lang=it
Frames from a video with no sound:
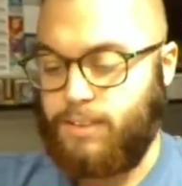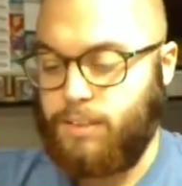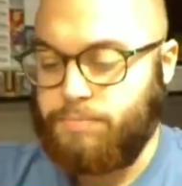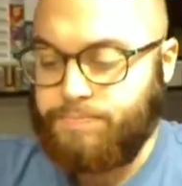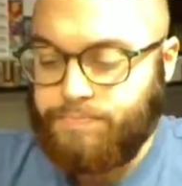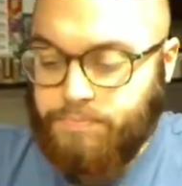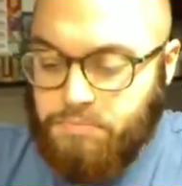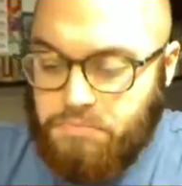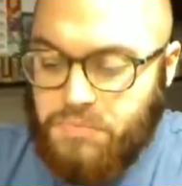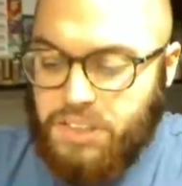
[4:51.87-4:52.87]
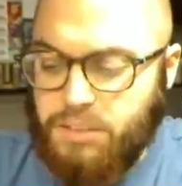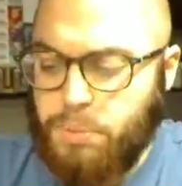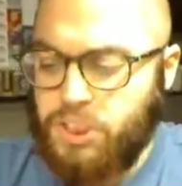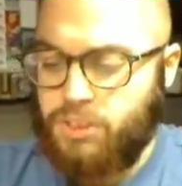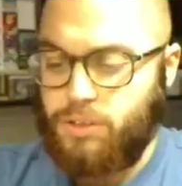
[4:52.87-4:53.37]
niente,
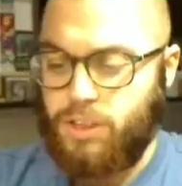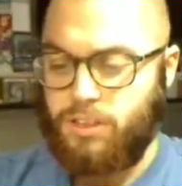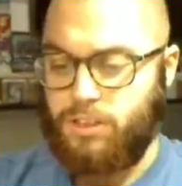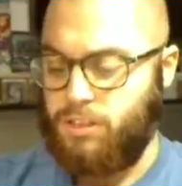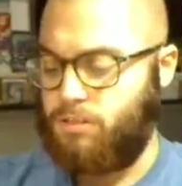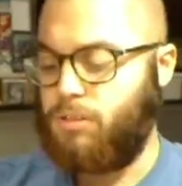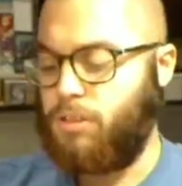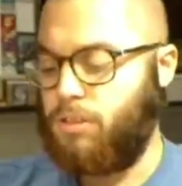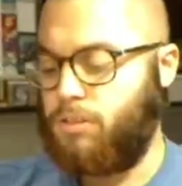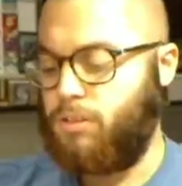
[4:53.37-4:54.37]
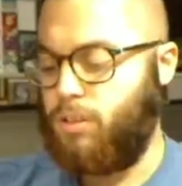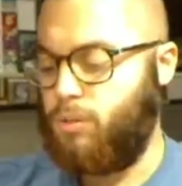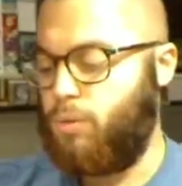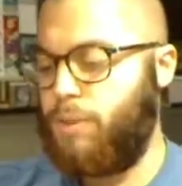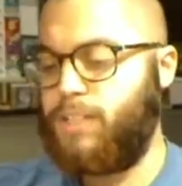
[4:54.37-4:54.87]
una specie di volantino con le cose,
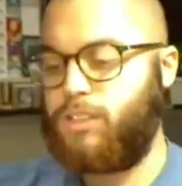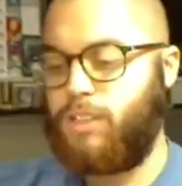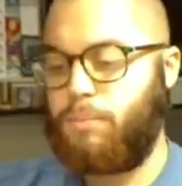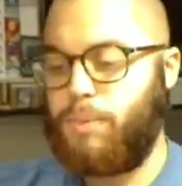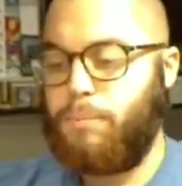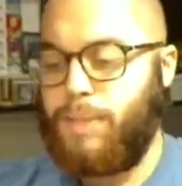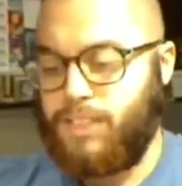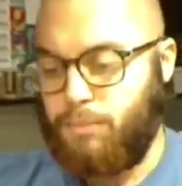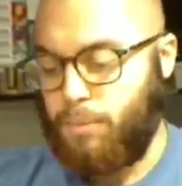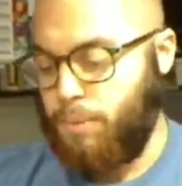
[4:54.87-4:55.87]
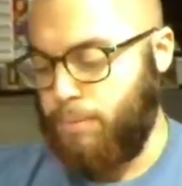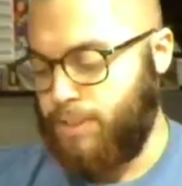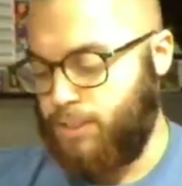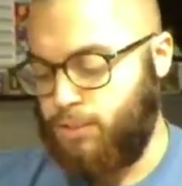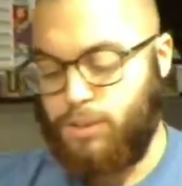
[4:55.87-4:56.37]
Dodo, Magica, Machamp,
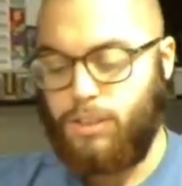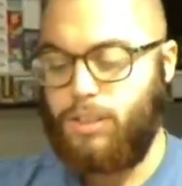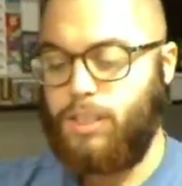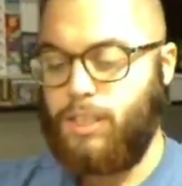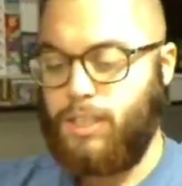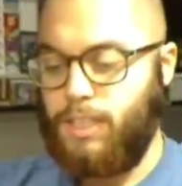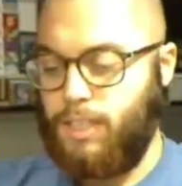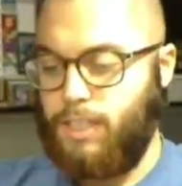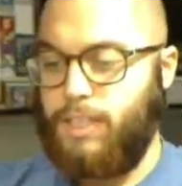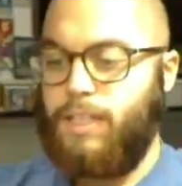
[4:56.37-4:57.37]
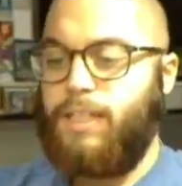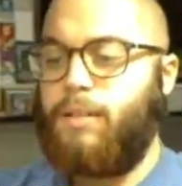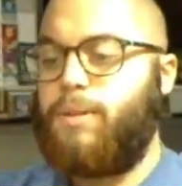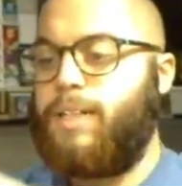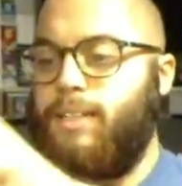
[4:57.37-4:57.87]
prima edizione
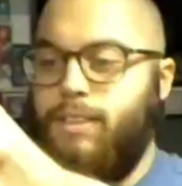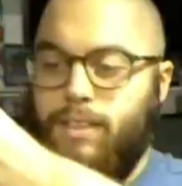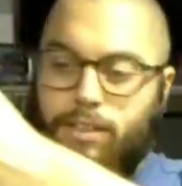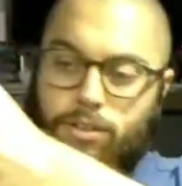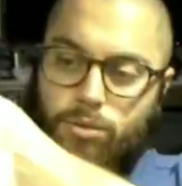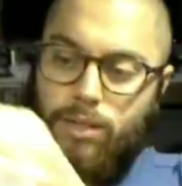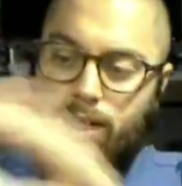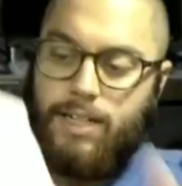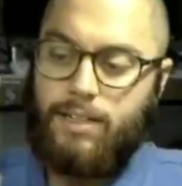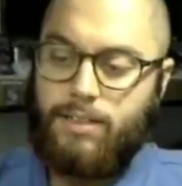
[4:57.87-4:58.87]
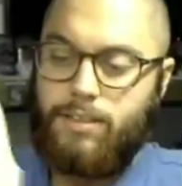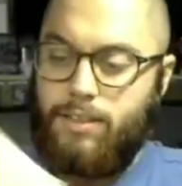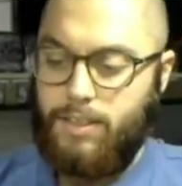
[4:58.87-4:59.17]
qualche disegno qua e là